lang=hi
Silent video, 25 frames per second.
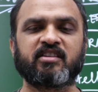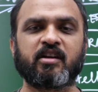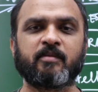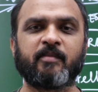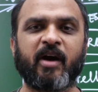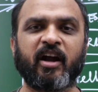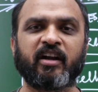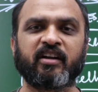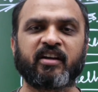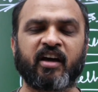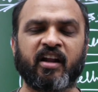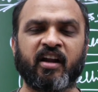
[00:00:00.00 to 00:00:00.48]

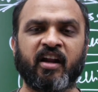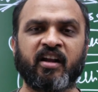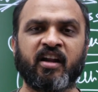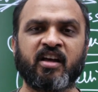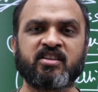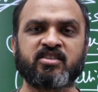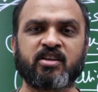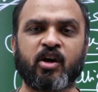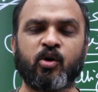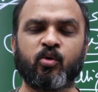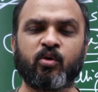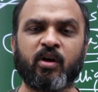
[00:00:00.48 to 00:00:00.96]
रिमाइंड कराना
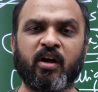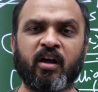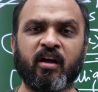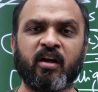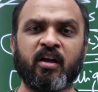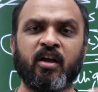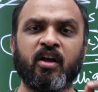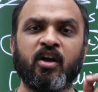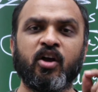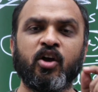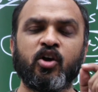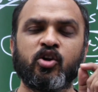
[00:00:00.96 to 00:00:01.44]
चाहूंगा
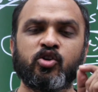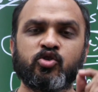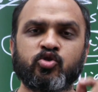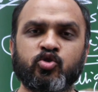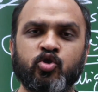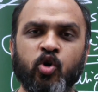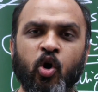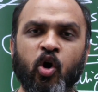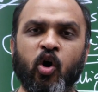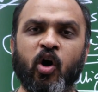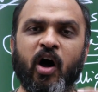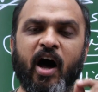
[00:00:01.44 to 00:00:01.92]

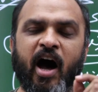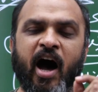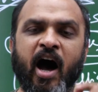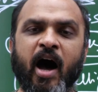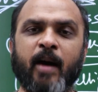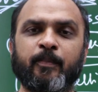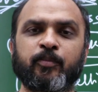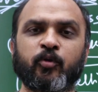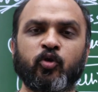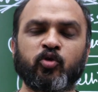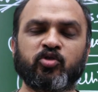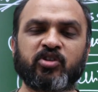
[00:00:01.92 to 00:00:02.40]
जो
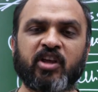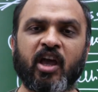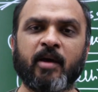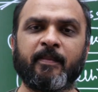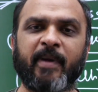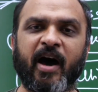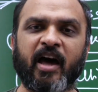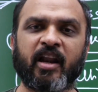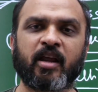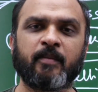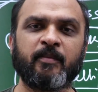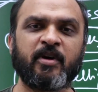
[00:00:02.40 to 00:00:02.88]
आप खुद के
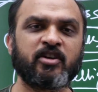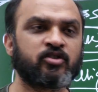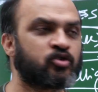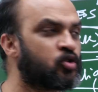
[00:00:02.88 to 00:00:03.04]
बारे में